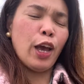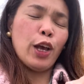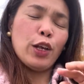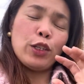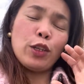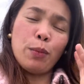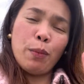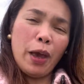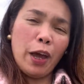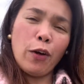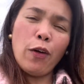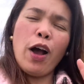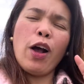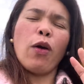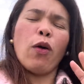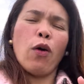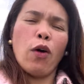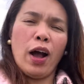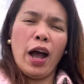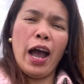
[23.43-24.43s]
So, meron
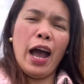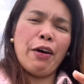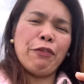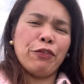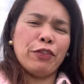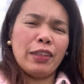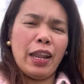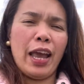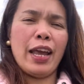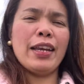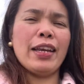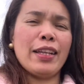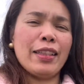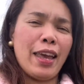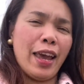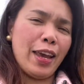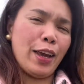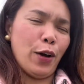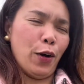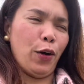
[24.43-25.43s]
akong half day na
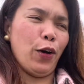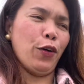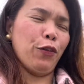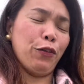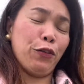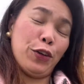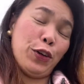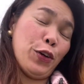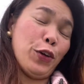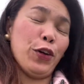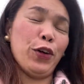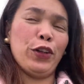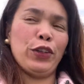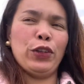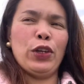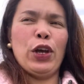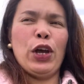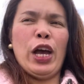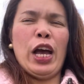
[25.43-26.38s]
day off. Yun.